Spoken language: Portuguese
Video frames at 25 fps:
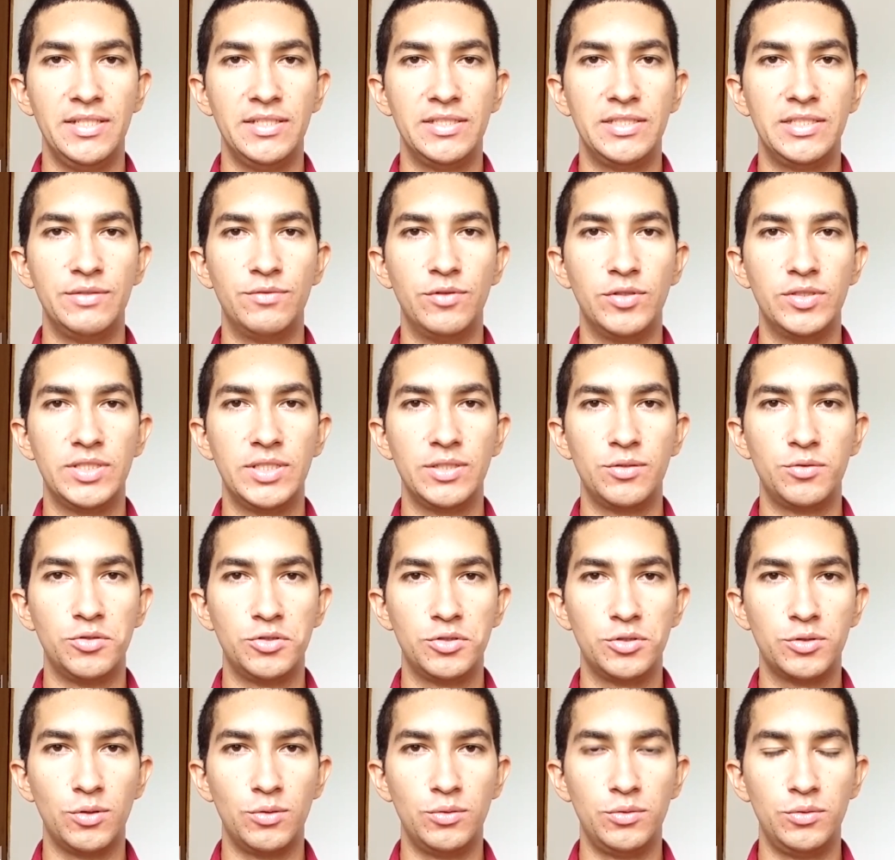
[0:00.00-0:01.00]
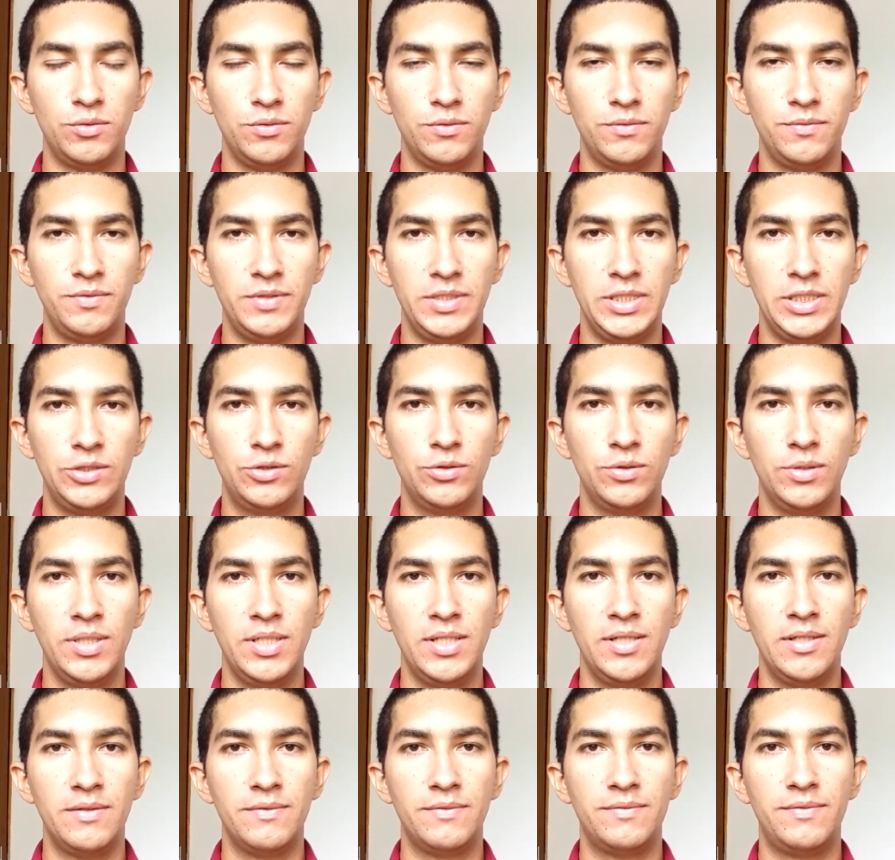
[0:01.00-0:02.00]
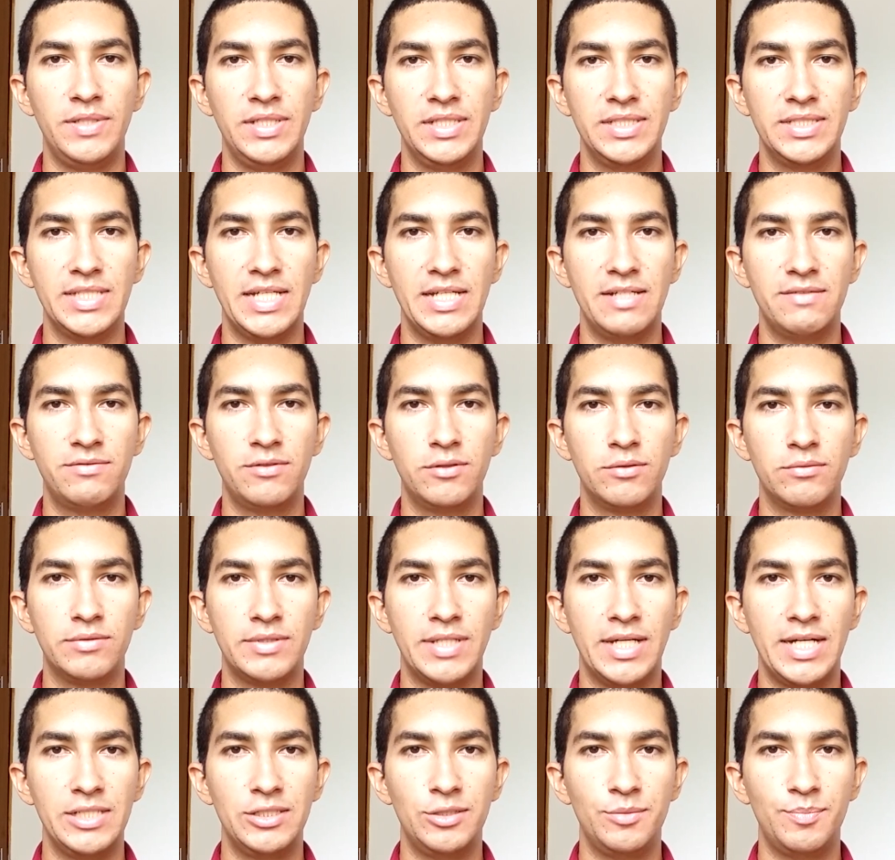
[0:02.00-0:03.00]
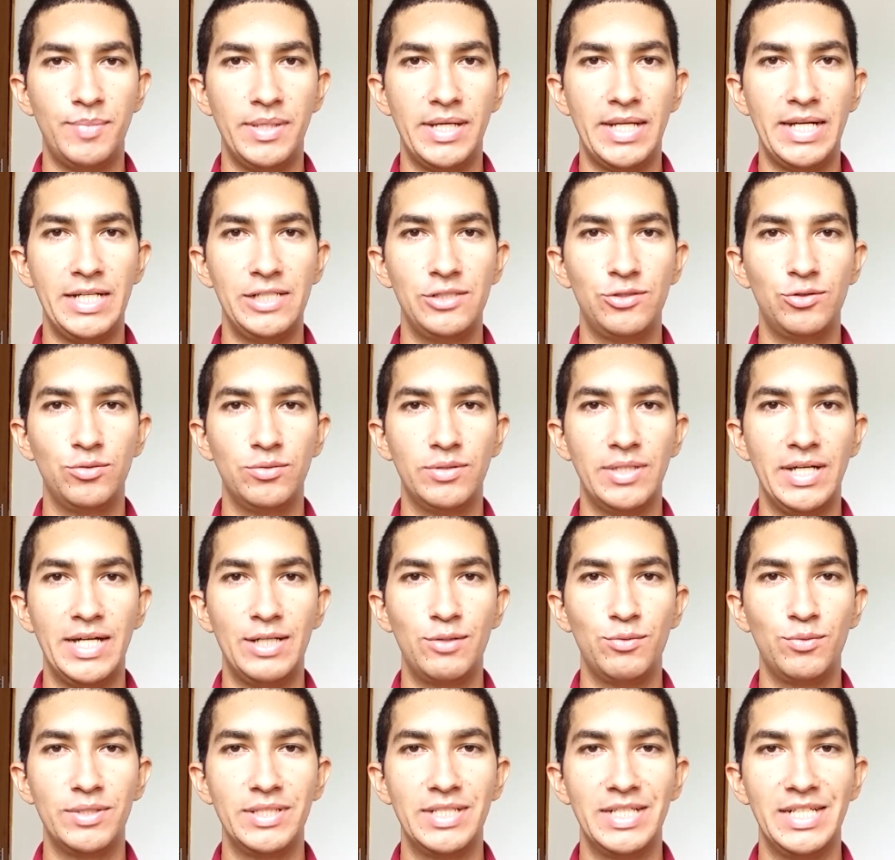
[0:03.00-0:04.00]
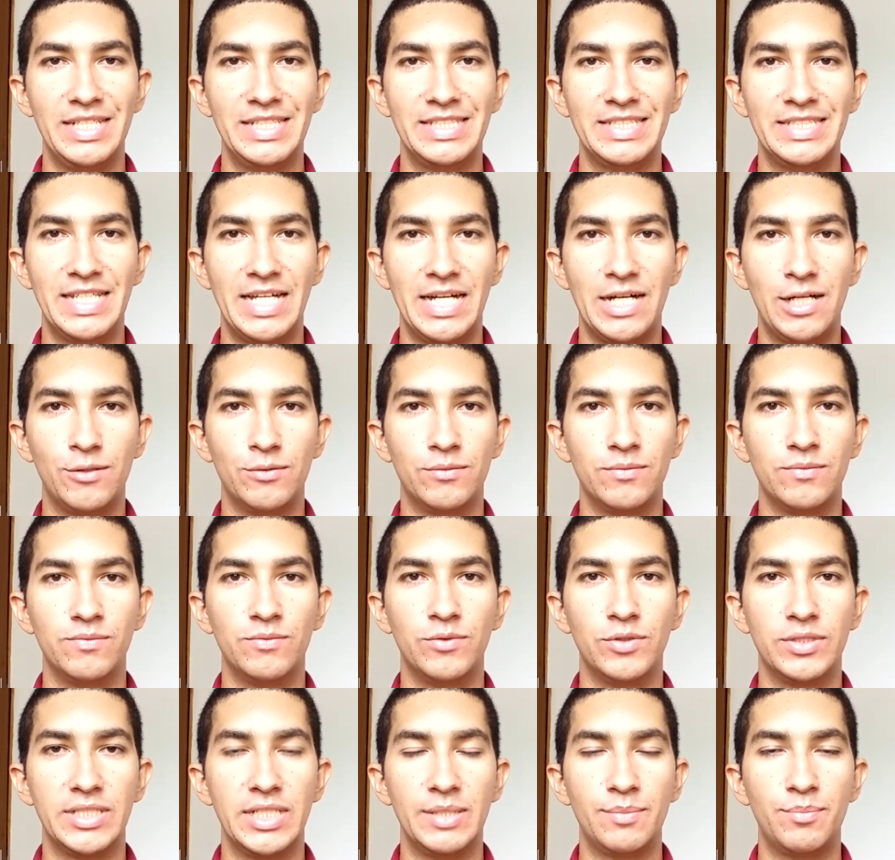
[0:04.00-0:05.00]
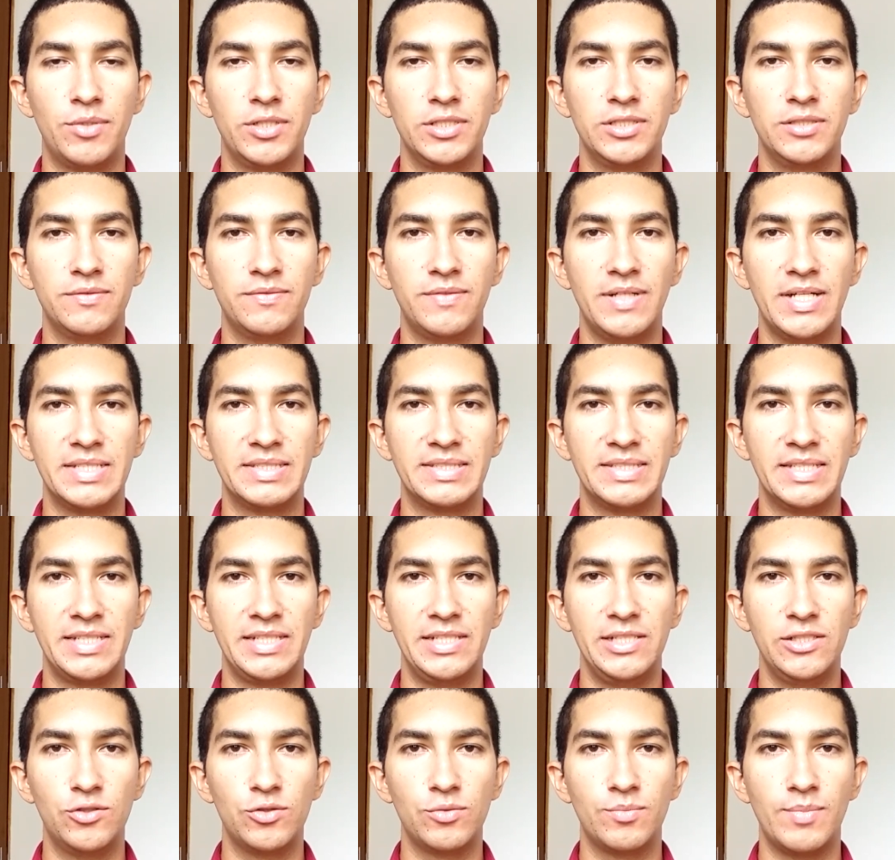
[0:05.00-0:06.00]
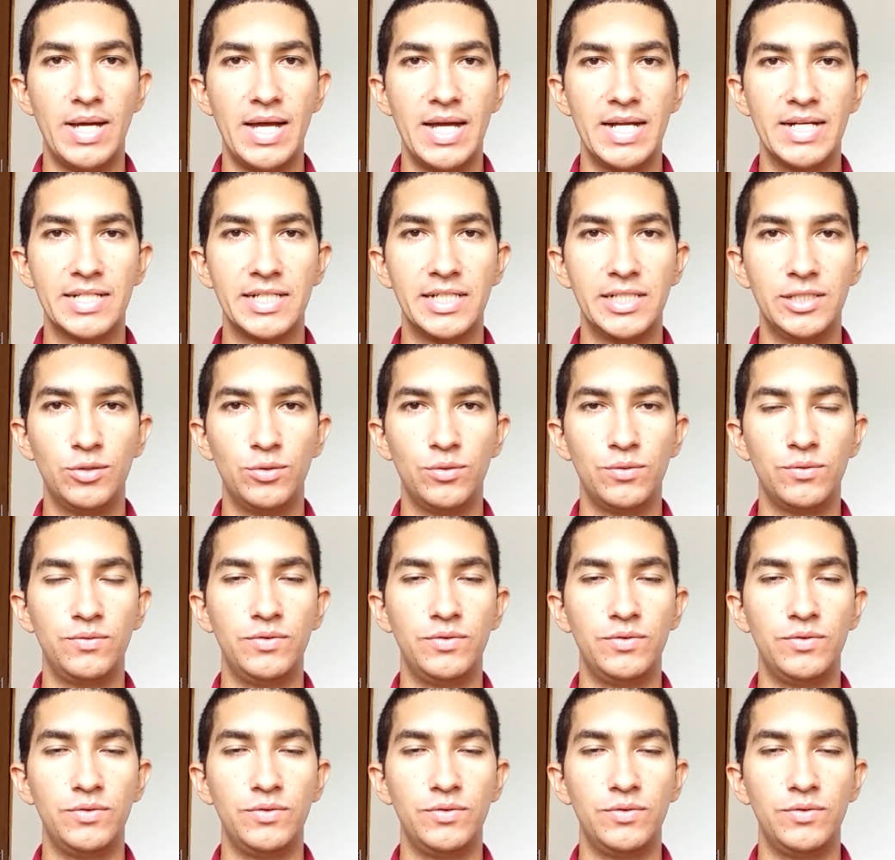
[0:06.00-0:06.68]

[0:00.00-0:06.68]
Se você gostou do vídeo, fique à vontade para ajudar o canal. Você pode fazer isso marcando o